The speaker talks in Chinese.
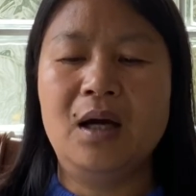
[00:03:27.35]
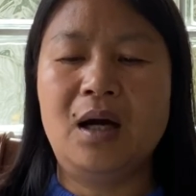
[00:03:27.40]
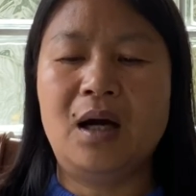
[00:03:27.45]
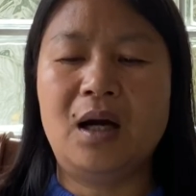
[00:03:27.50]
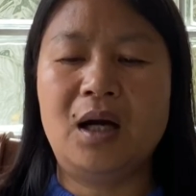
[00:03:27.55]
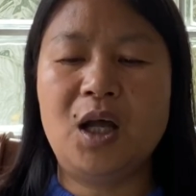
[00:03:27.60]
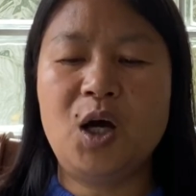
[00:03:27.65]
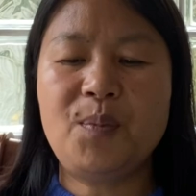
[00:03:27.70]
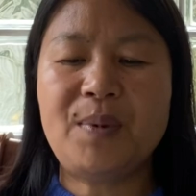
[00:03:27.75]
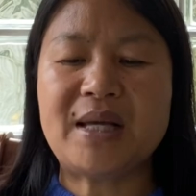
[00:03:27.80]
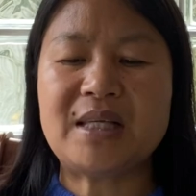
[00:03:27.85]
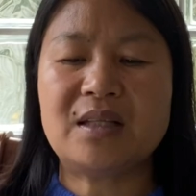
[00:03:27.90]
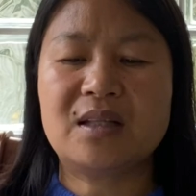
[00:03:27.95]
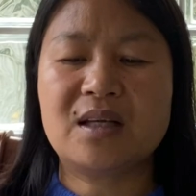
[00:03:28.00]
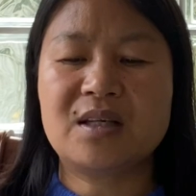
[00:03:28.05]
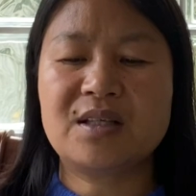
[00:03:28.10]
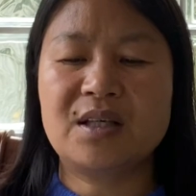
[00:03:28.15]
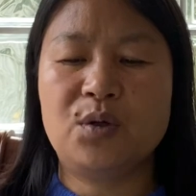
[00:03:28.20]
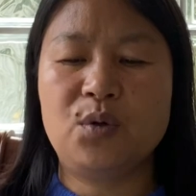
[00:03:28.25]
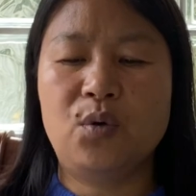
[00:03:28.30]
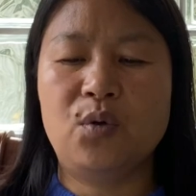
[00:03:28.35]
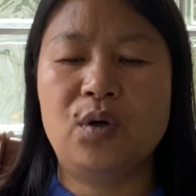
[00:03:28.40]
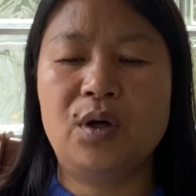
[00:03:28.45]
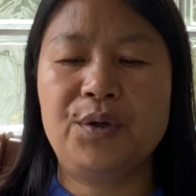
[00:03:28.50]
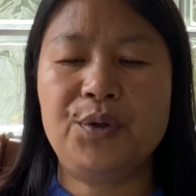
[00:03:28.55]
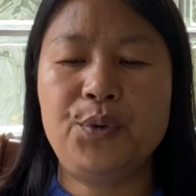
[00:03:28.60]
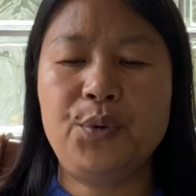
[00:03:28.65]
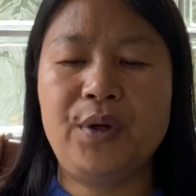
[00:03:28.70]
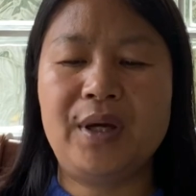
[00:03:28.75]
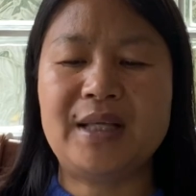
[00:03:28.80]
而老百姓的生
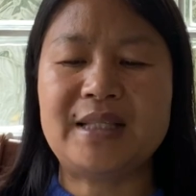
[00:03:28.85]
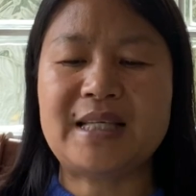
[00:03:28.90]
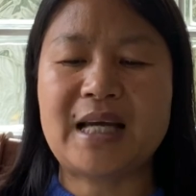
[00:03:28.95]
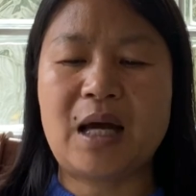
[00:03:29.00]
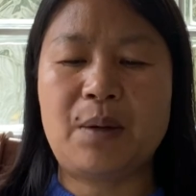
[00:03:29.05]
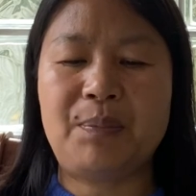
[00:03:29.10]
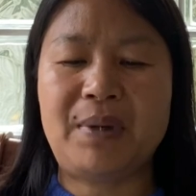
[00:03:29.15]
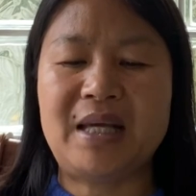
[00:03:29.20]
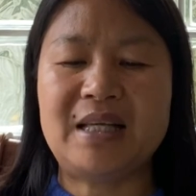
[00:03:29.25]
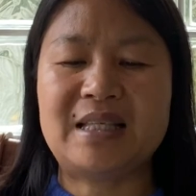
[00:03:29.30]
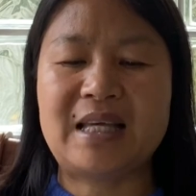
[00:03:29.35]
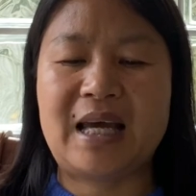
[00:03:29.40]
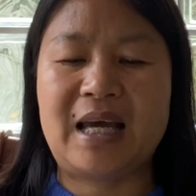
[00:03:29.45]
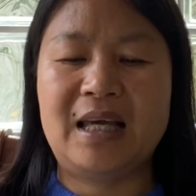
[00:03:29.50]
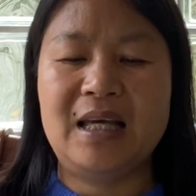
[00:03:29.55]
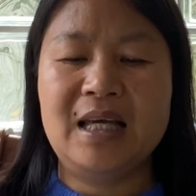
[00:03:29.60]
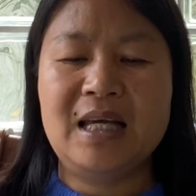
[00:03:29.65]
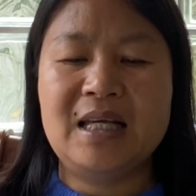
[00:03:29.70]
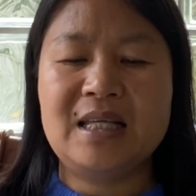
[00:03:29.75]
活越加悲惨。